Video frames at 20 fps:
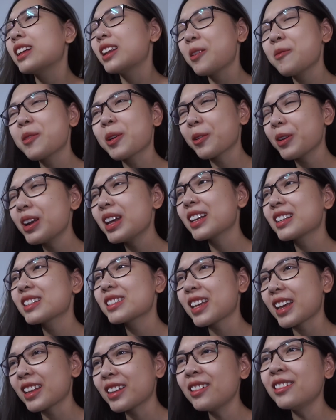Thế nên mình quyết định
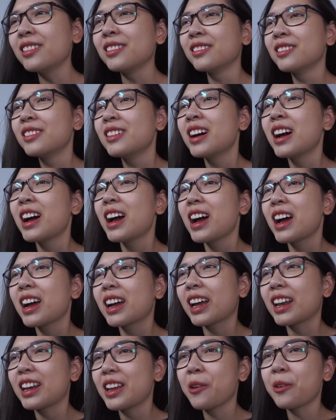sẽ thử
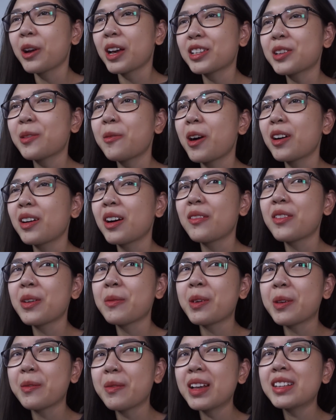cái điều này cho mọi người, vì
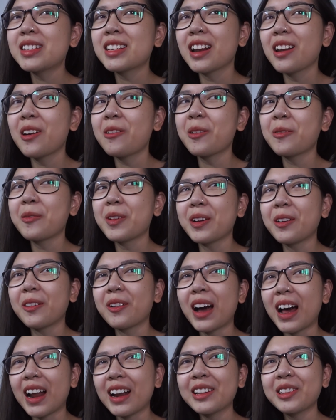mình biết triệt lông là một điều
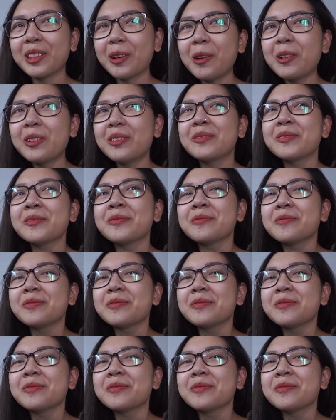khá là tốt.